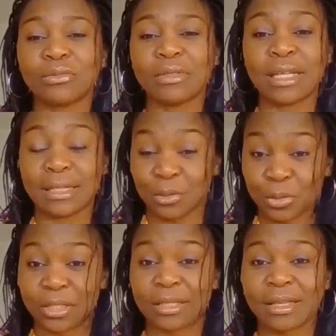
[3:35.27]
et la
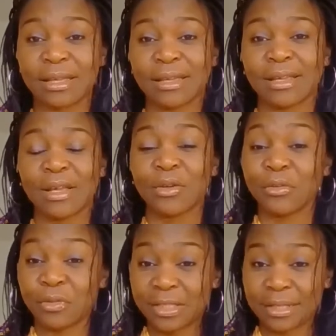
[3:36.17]
société
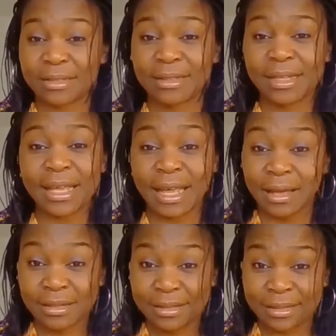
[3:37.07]
va s'atteler
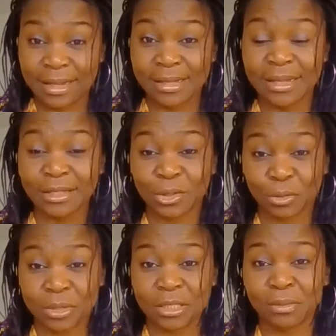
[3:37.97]
à tailler ce
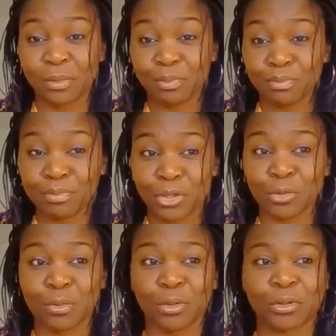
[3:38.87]
petit
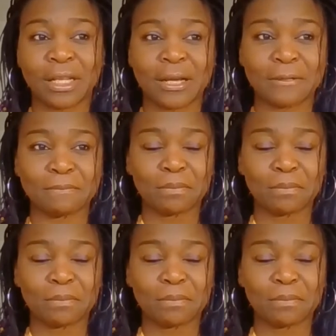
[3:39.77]
bijou brut là.